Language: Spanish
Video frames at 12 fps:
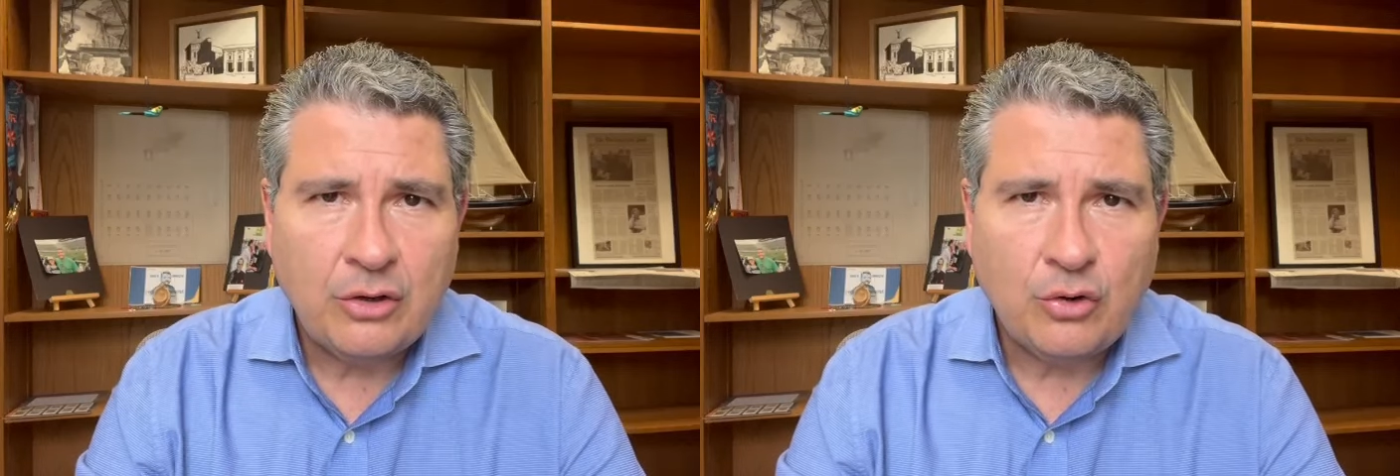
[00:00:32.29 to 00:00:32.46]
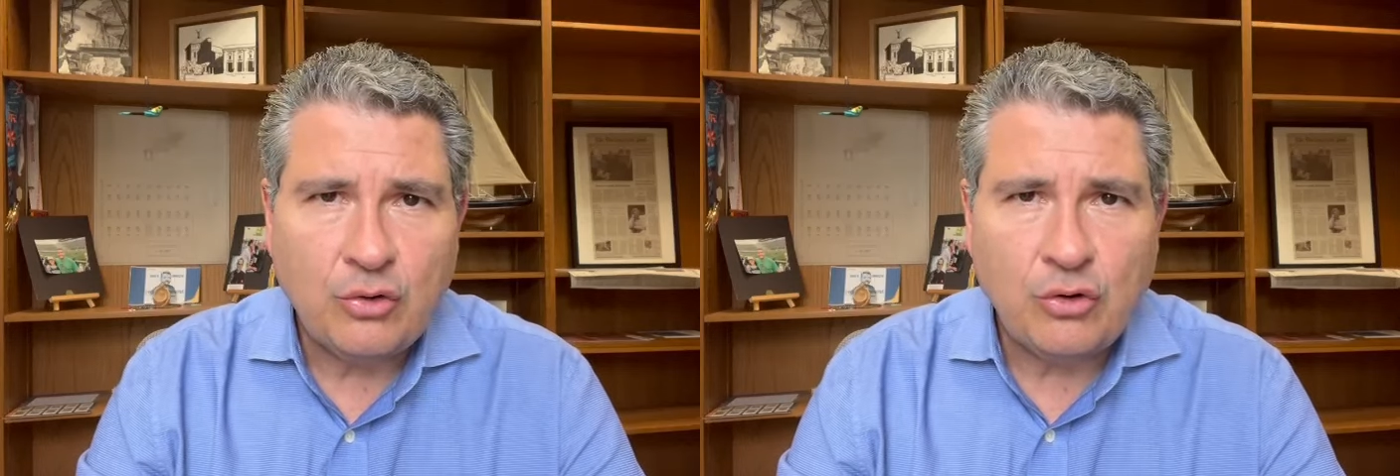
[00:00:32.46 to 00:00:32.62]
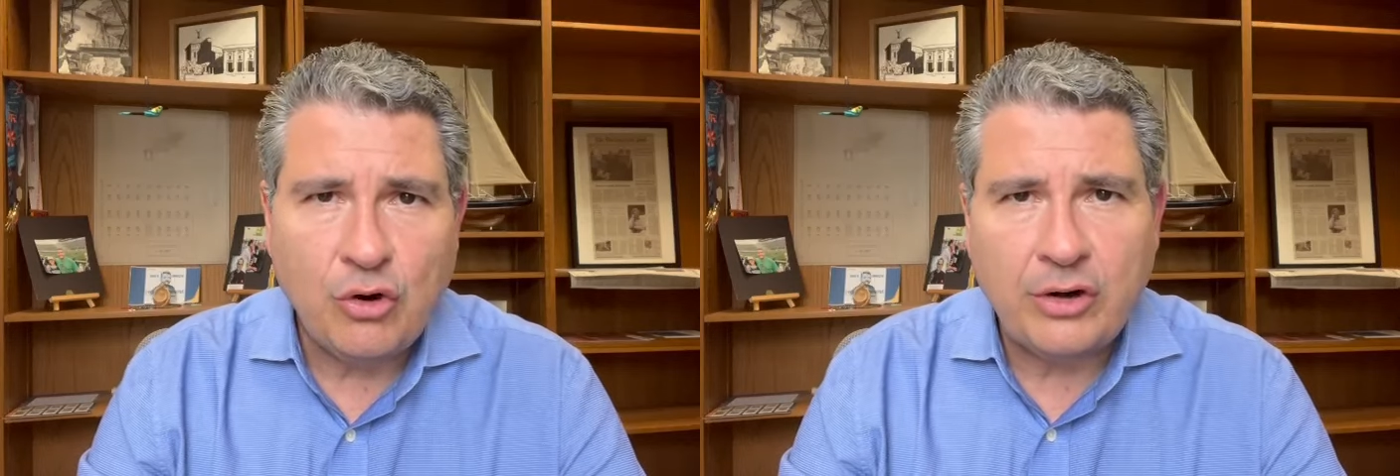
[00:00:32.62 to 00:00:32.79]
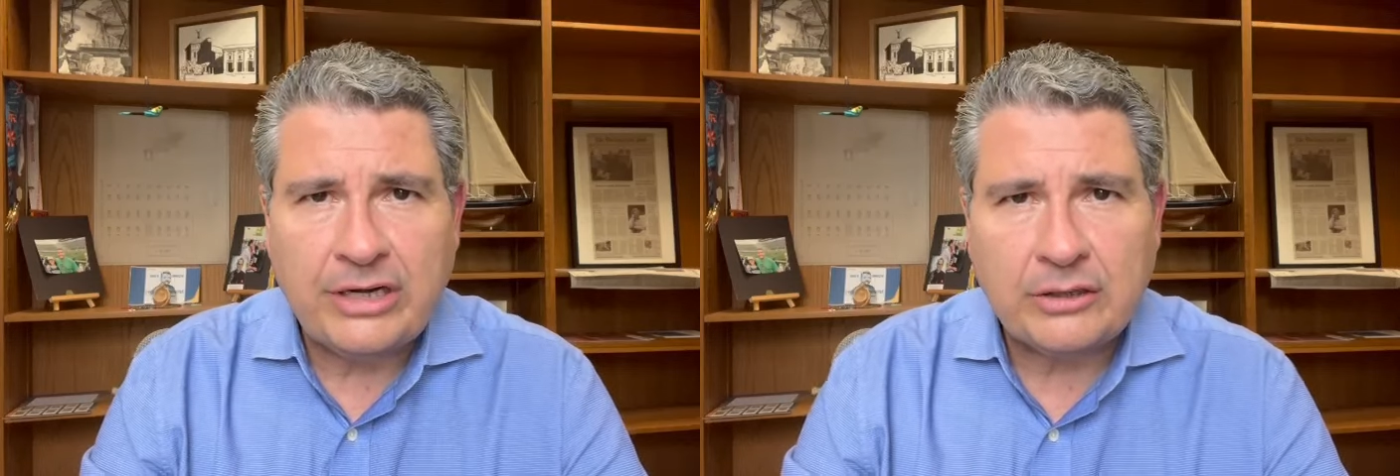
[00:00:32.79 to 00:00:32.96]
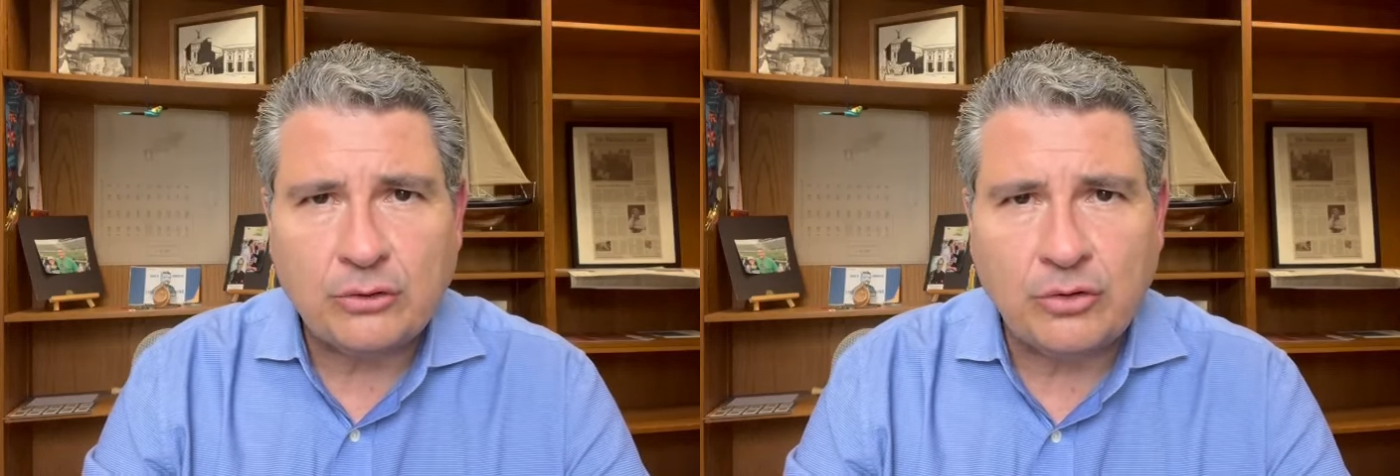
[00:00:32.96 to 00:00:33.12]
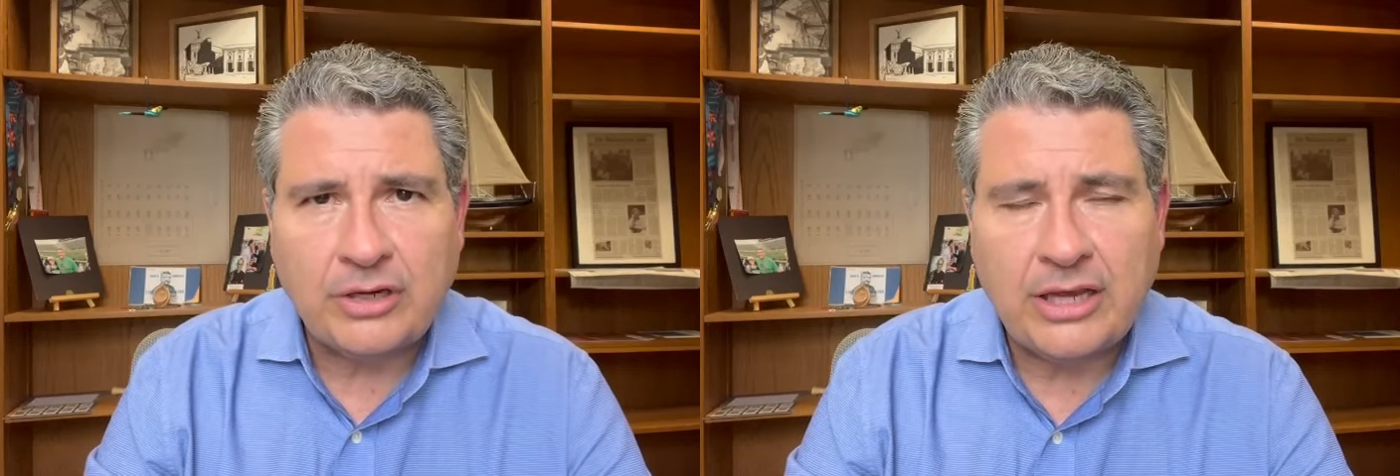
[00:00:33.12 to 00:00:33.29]
jugó en la
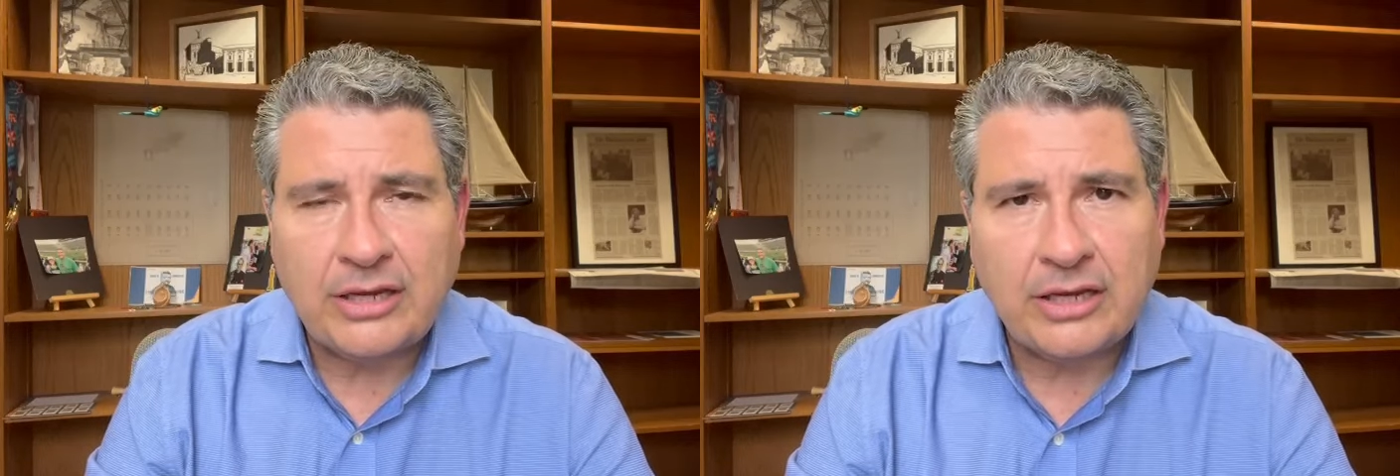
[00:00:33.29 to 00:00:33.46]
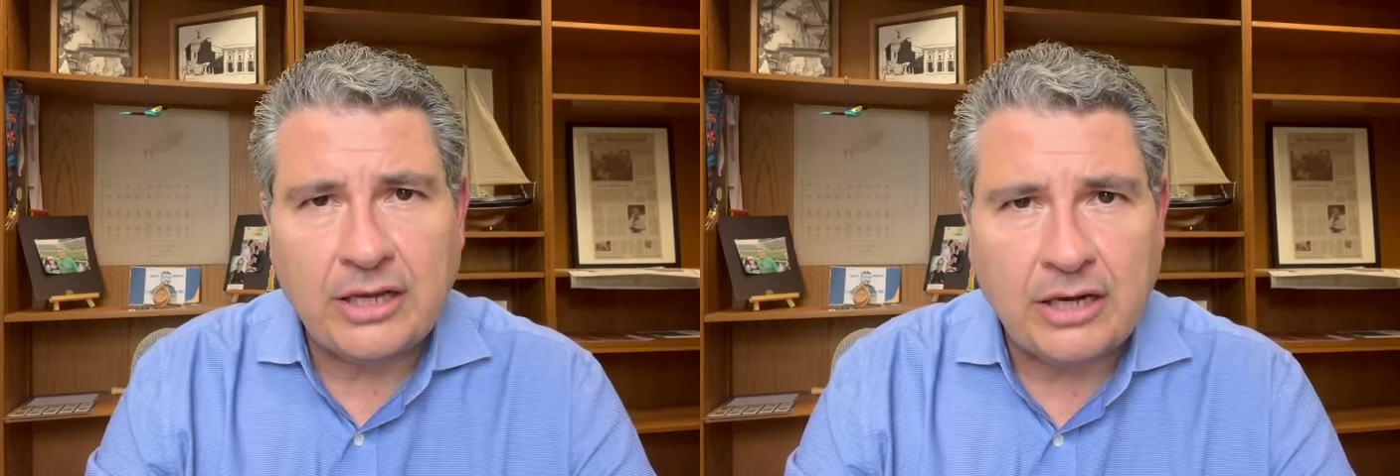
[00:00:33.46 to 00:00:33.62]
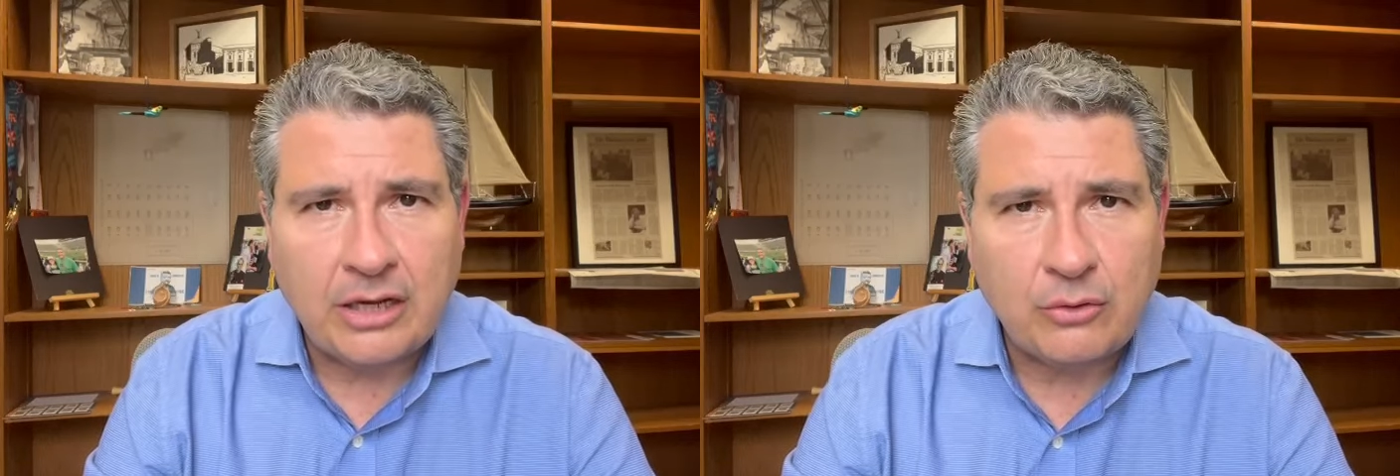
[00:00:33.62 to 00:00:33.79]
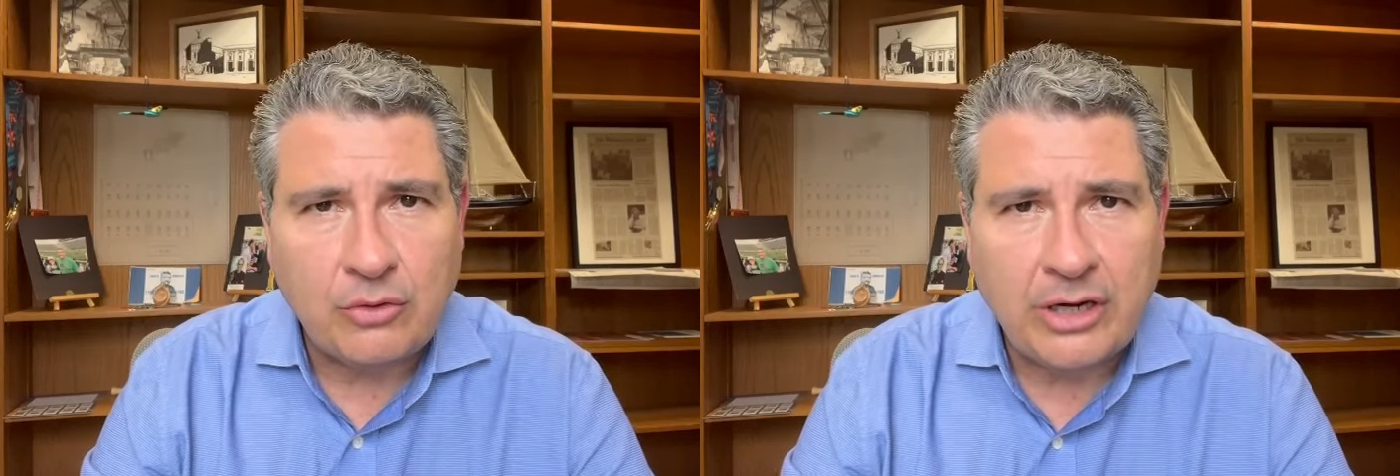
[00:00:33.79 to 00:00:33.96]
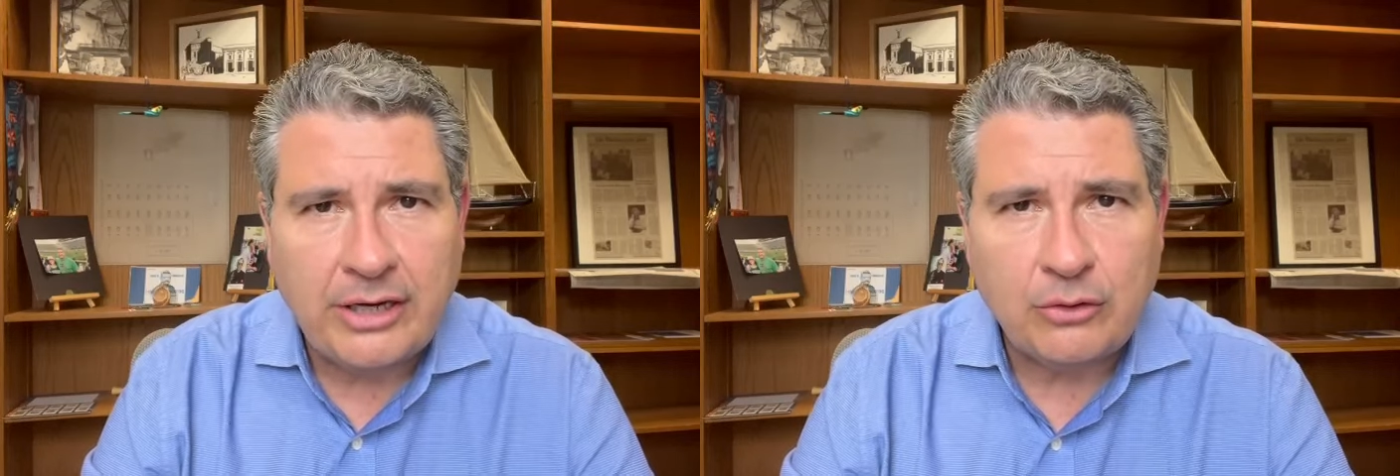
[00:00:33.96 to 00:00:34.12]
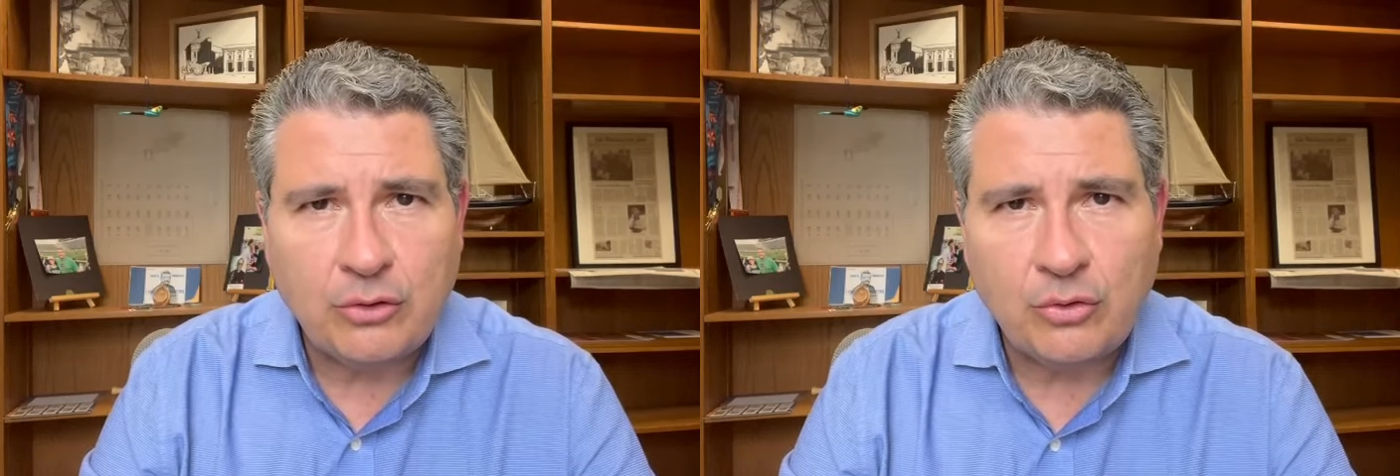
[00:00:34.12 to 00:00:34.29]
historia de
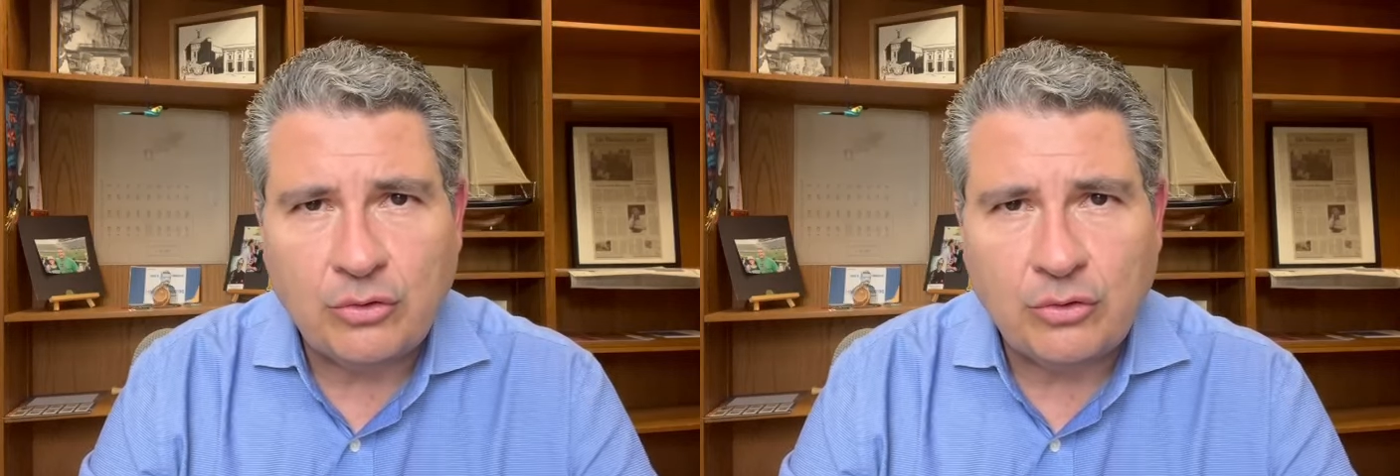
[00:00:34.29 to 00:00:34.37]
Nicaragua en los